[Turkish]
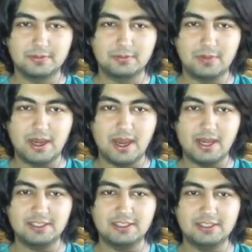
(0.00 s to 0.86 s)
Her, her
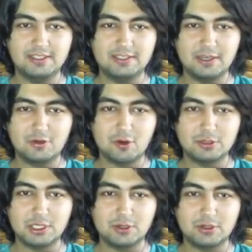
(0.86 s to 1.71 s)
dil desteğini
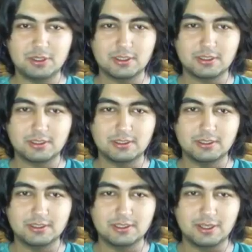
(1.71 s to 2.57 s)
koymuşlar oyuna.
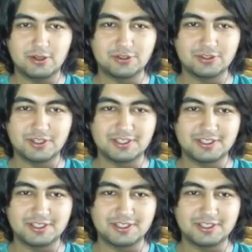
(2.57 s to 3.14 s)
Sağ olsunlar.